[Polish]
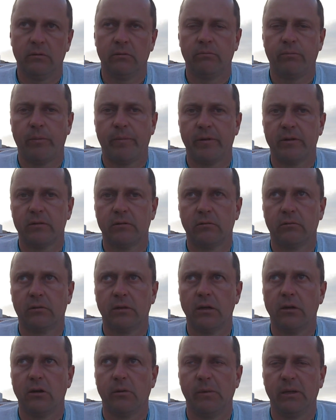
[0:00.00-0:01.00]
y, po prostu
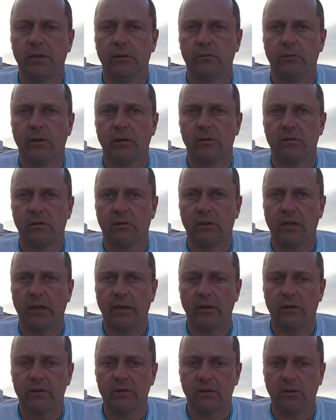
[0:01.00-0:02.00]
tylko medytując o
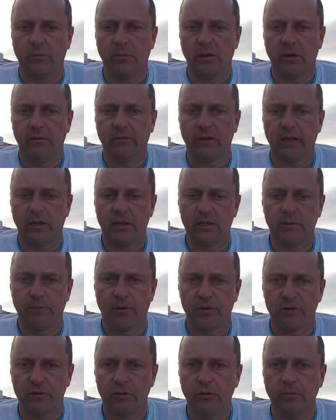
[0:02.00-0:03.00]
danej osobie w taki
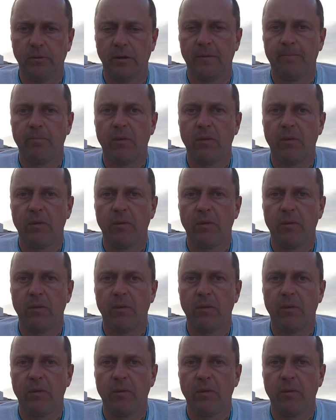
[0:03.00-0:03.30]
sposób